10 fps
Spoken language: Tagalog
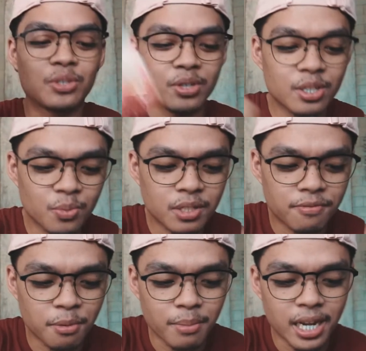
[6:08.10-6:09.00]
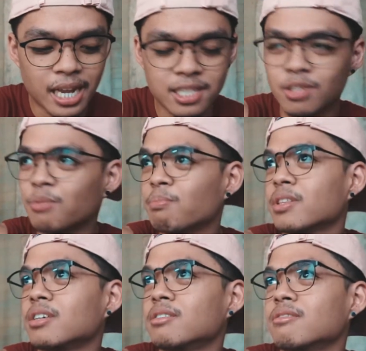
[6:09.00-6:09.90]
So this was from my last
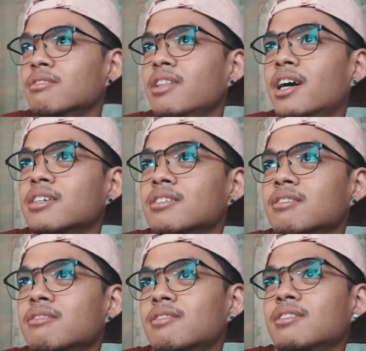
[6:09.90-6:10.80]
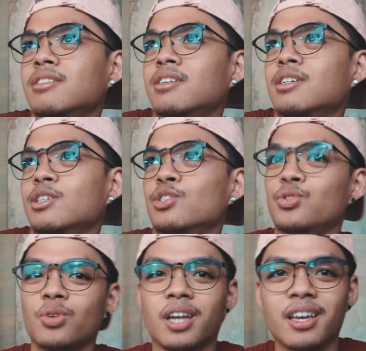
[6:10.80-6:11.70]
competition last
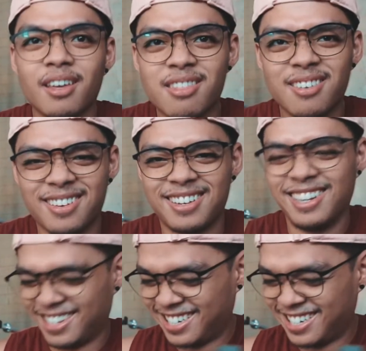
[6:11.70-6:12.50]
July, I think.